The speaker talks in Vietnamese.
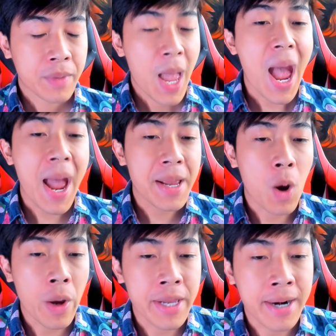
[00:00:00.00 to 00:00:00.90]
Ai
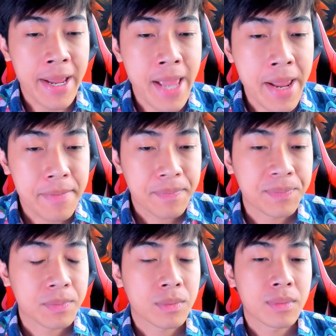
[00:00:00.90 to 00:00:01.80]
gọi giờ này vậy?
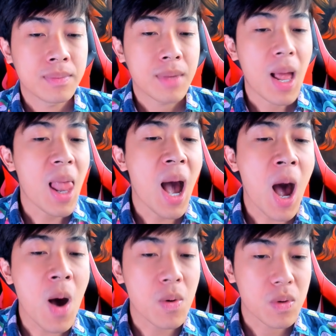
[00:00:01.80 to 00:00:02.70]

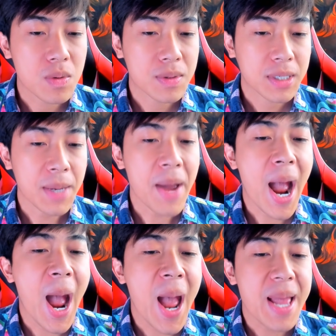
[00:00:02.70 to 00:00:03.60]
Alo, kiếm
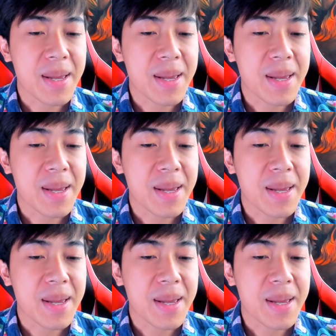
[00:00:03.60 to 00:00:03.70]
ai?